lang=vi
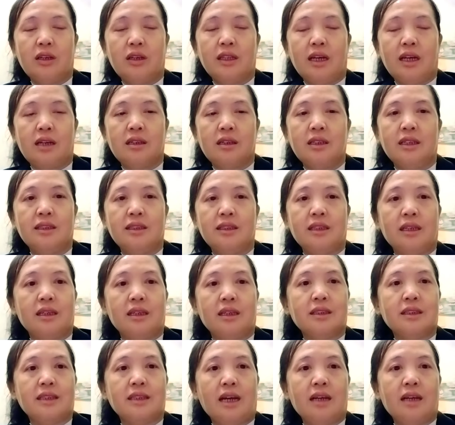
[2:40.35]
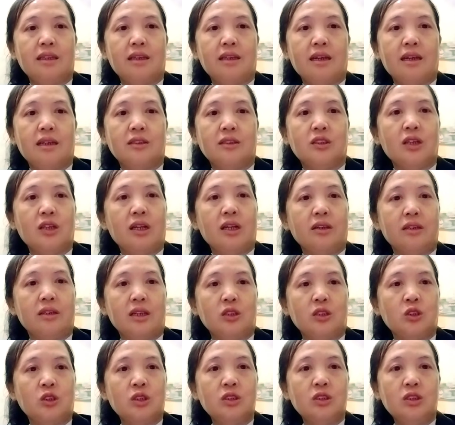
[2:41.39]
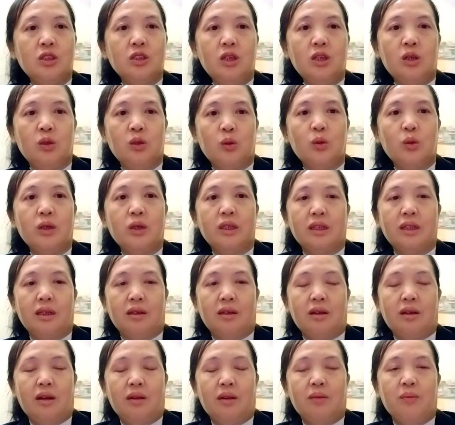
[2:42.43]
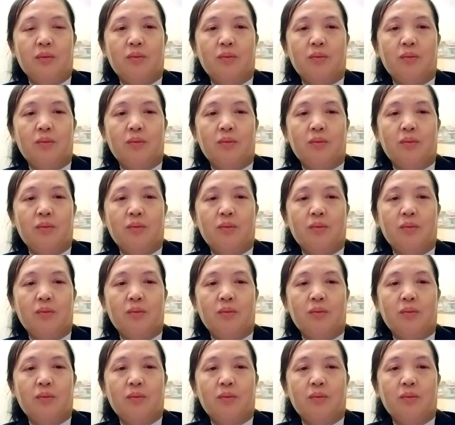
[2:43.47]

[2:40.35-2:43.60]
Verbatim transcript: còn tới là chỉ có xả tiền chỉ là để xí xí luôn lên tới nó